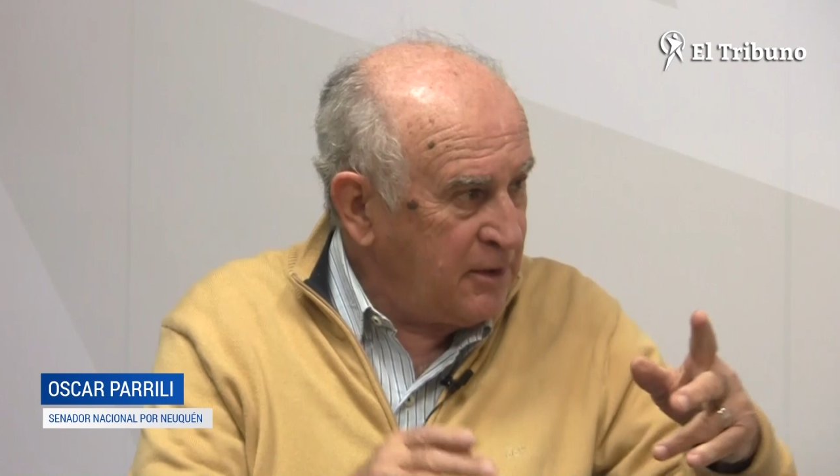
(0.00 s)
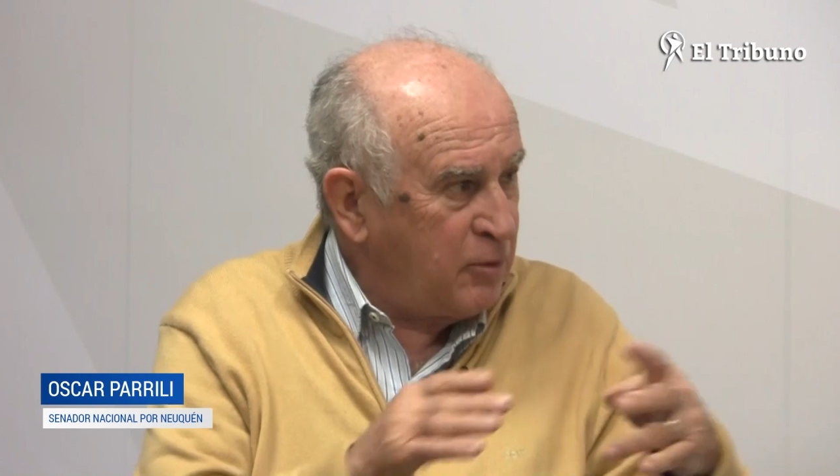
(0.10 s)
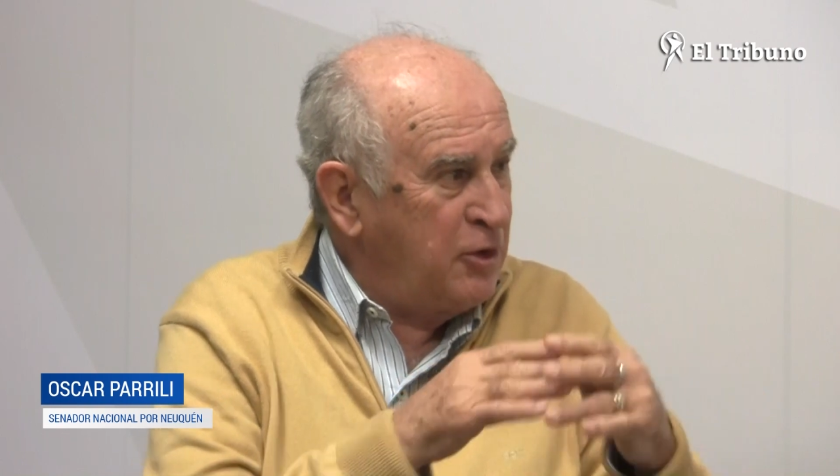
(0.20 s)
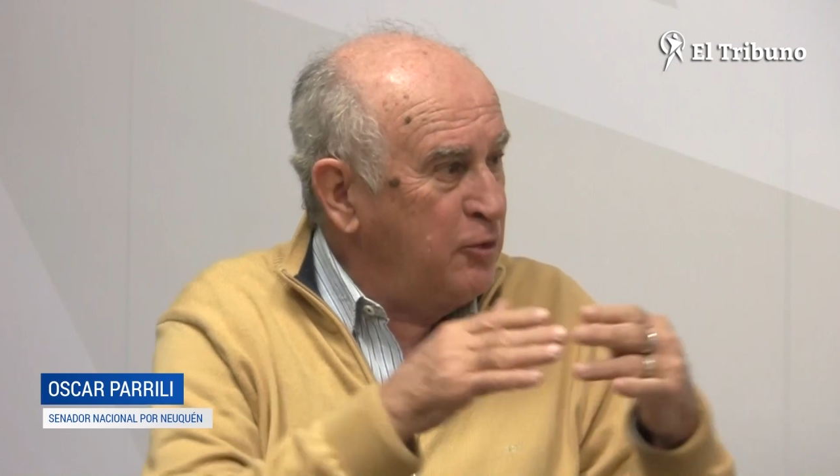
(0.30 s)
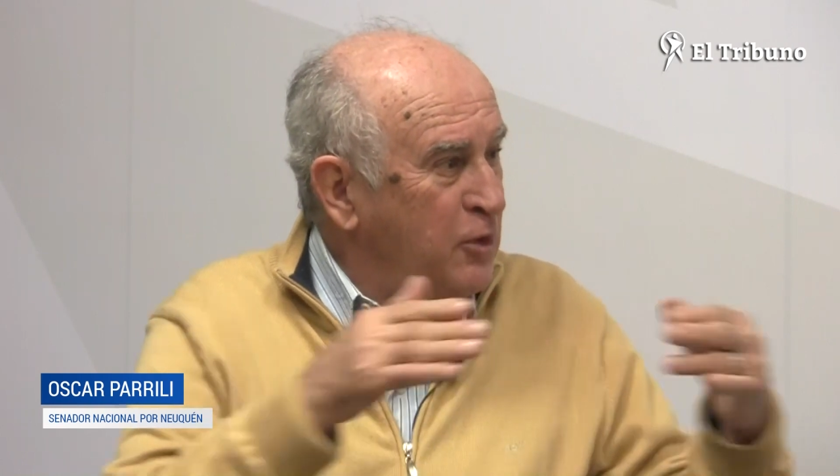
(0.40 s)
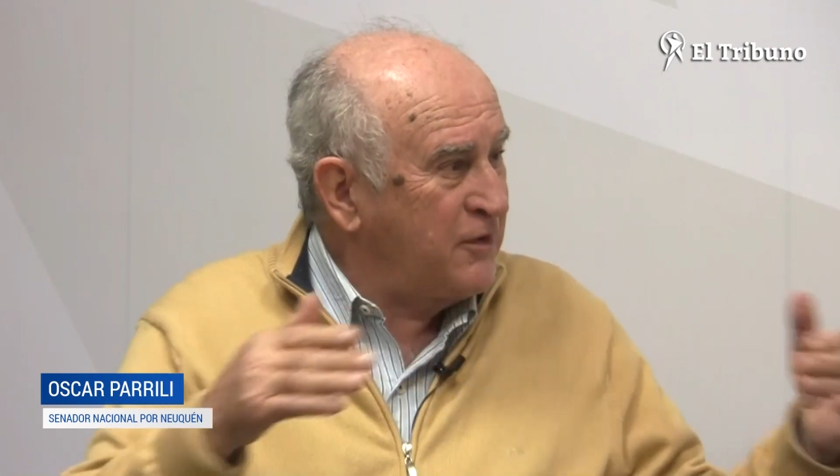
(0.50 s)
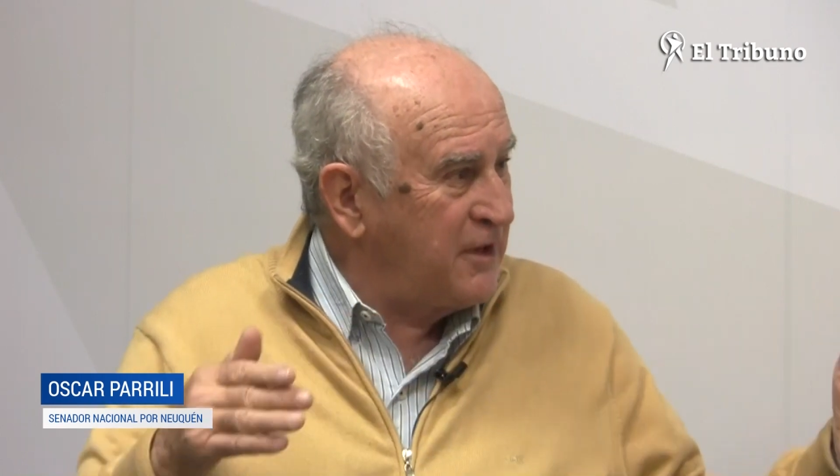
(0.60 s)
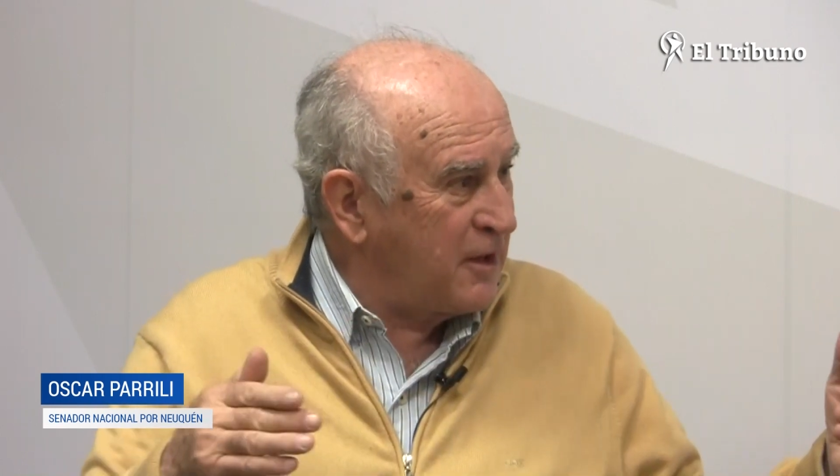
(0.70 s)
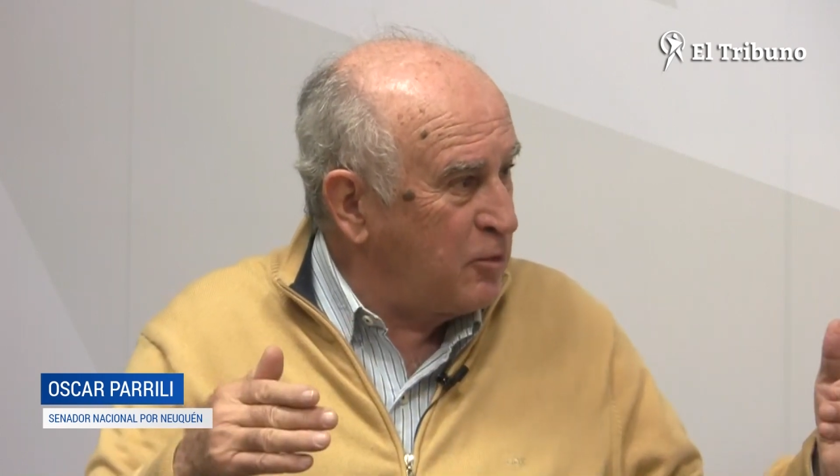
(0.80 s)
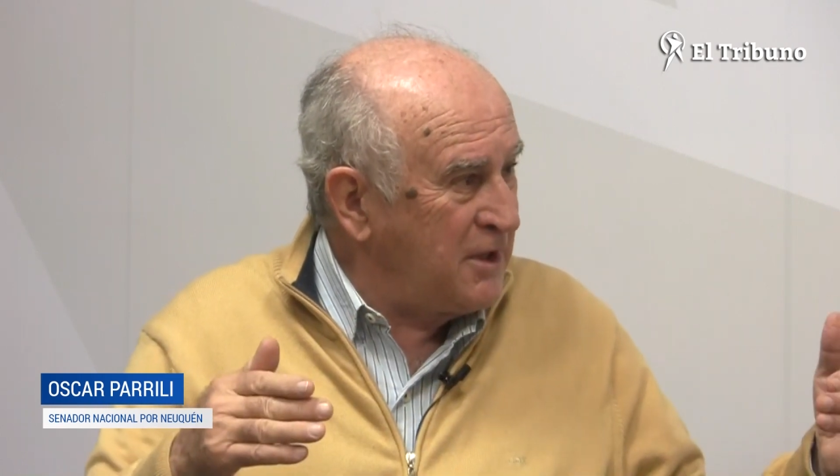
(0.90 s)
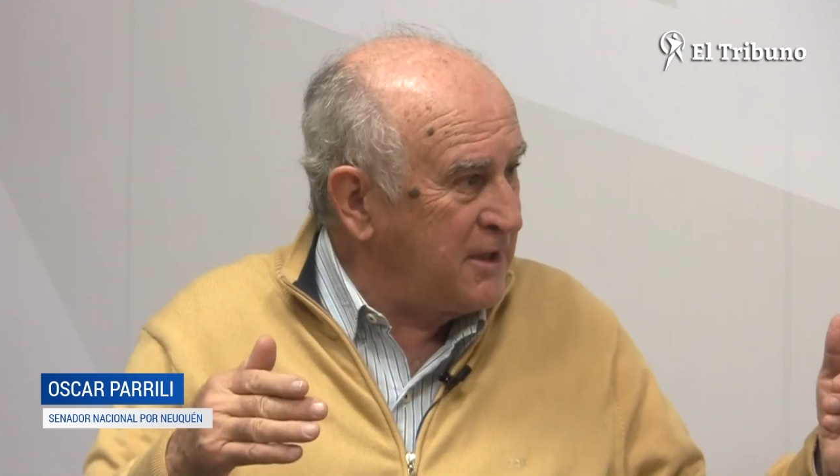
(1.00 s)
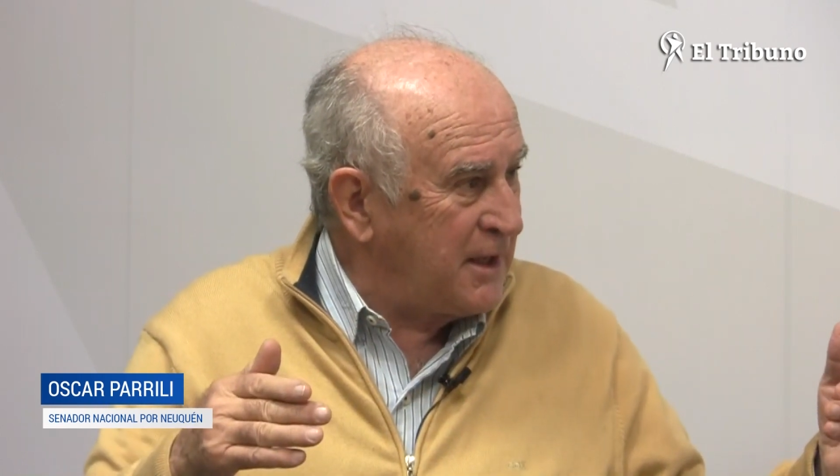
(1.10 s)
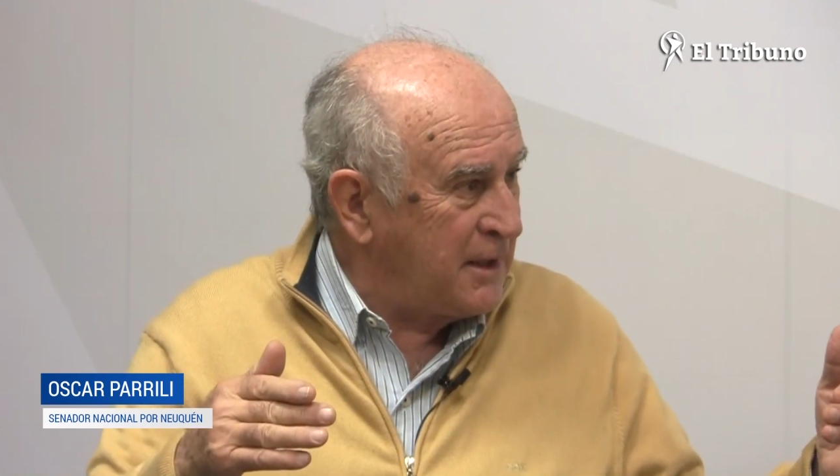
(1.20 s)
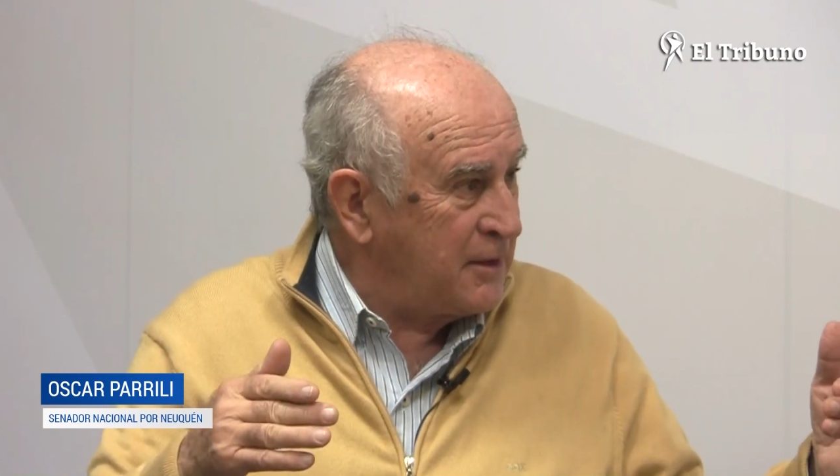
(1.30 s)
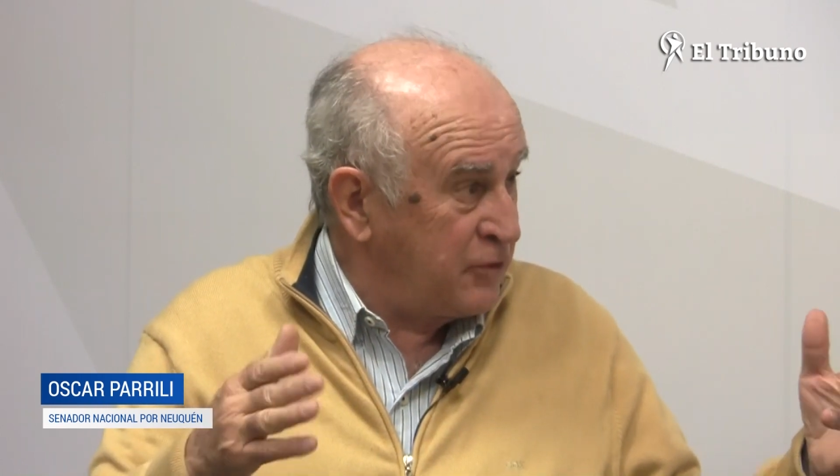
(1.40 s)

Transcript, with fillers: Cuando uno hace la cuenta,